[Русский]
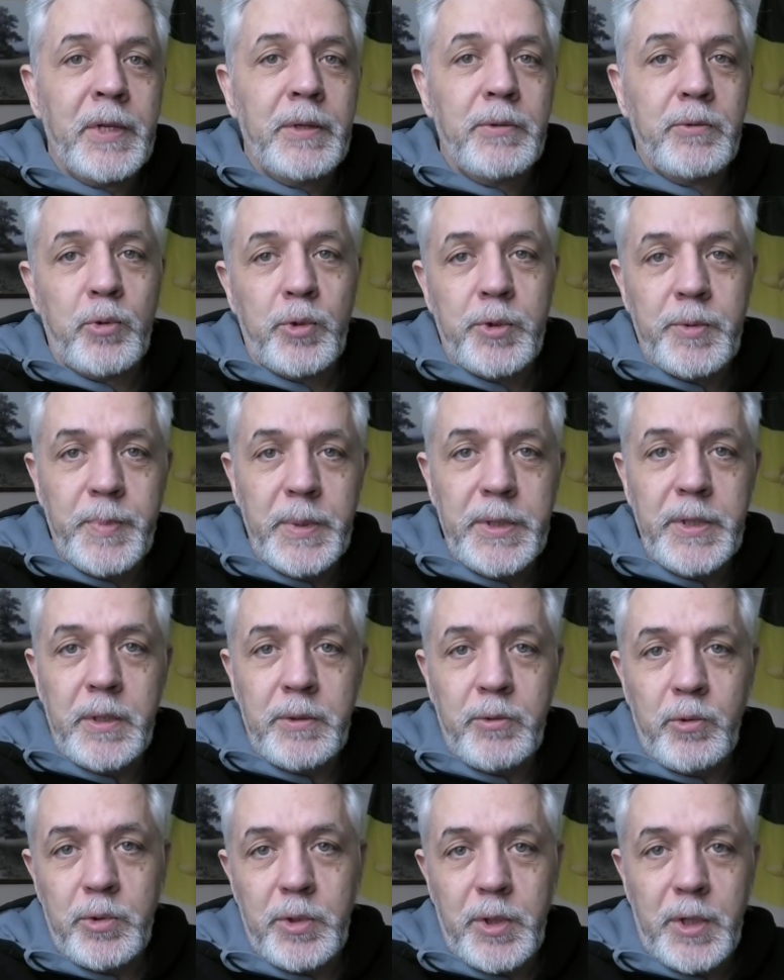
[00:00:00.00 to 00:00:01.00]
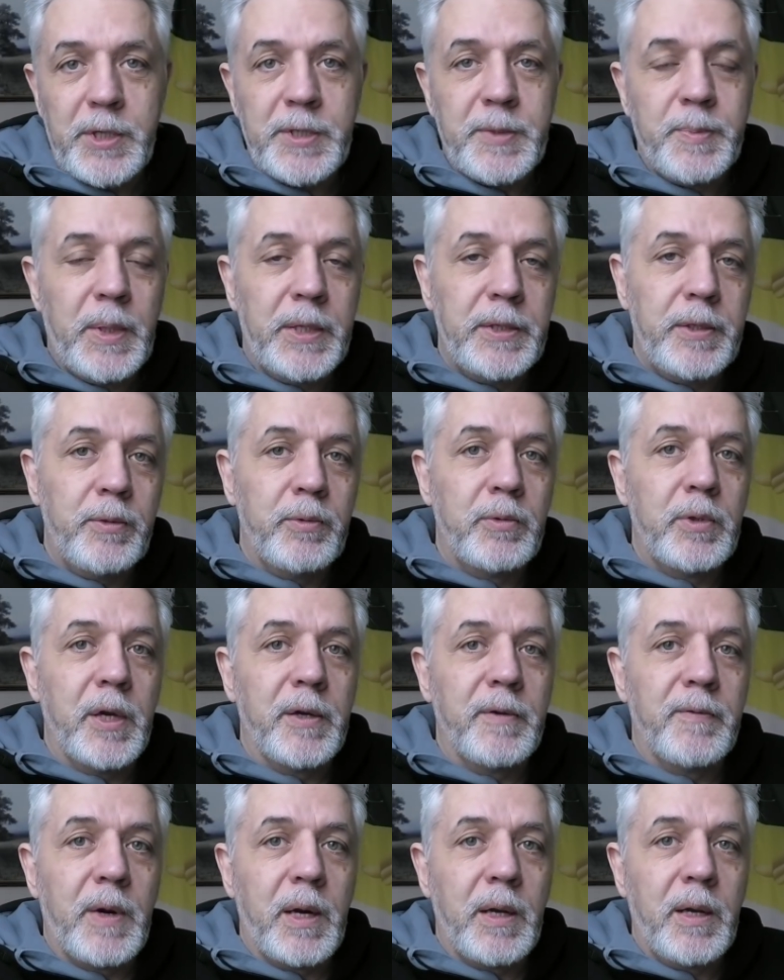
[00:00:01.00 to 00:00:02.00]
ну, то есть меня тоже рассматривают
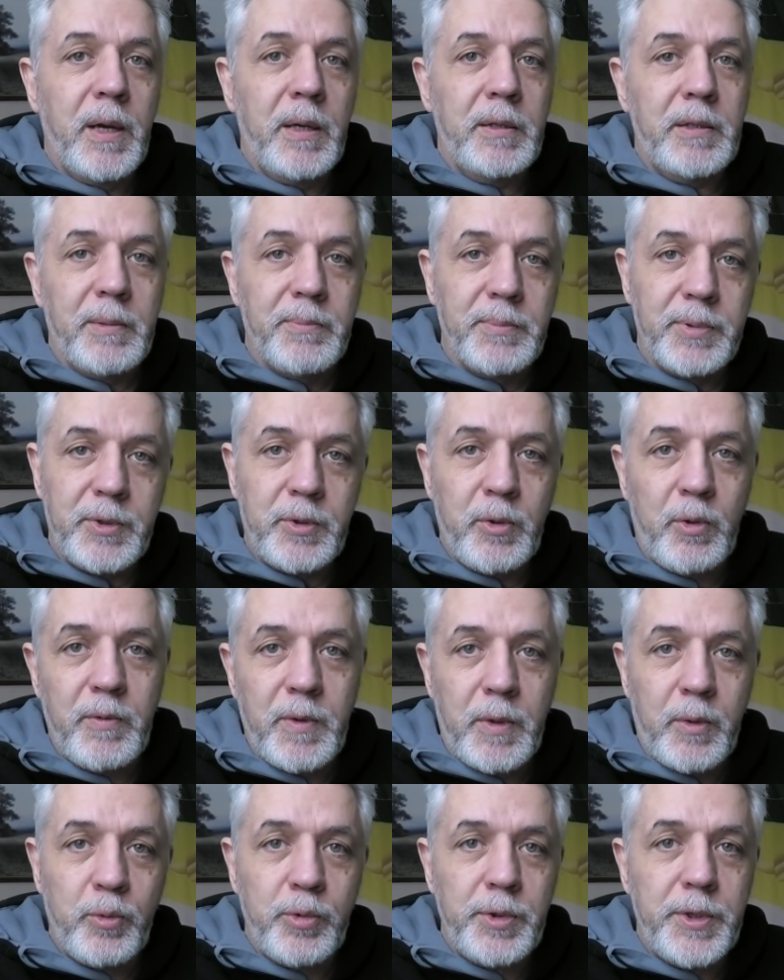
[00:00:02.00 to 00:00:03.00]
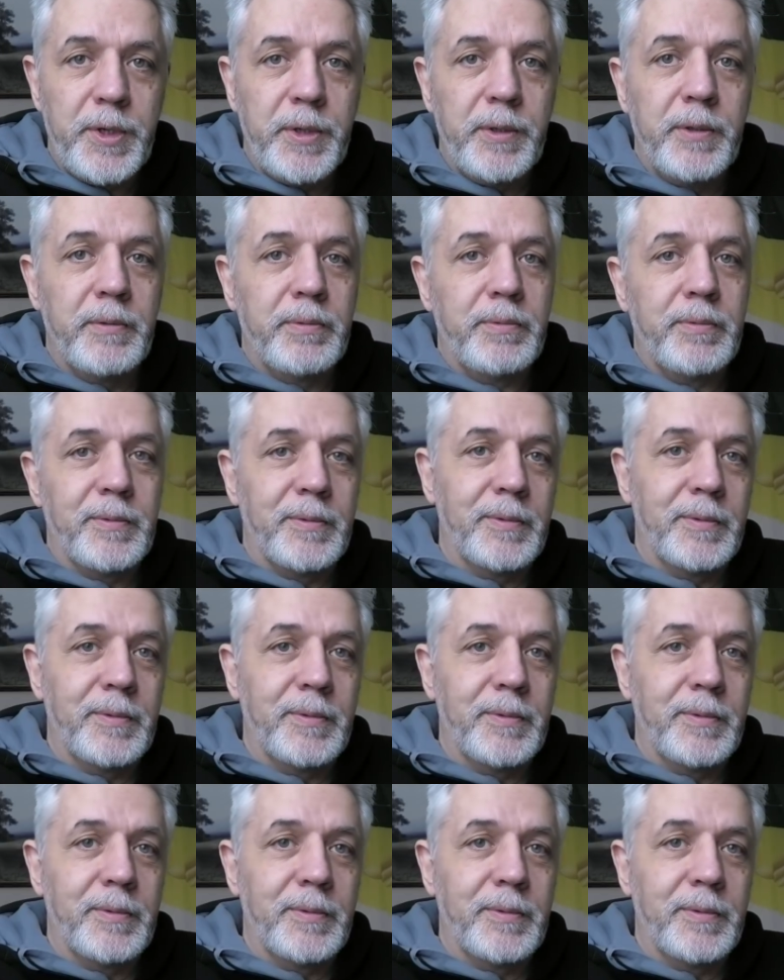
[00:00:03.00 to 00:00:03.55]
как врага, там слово русские,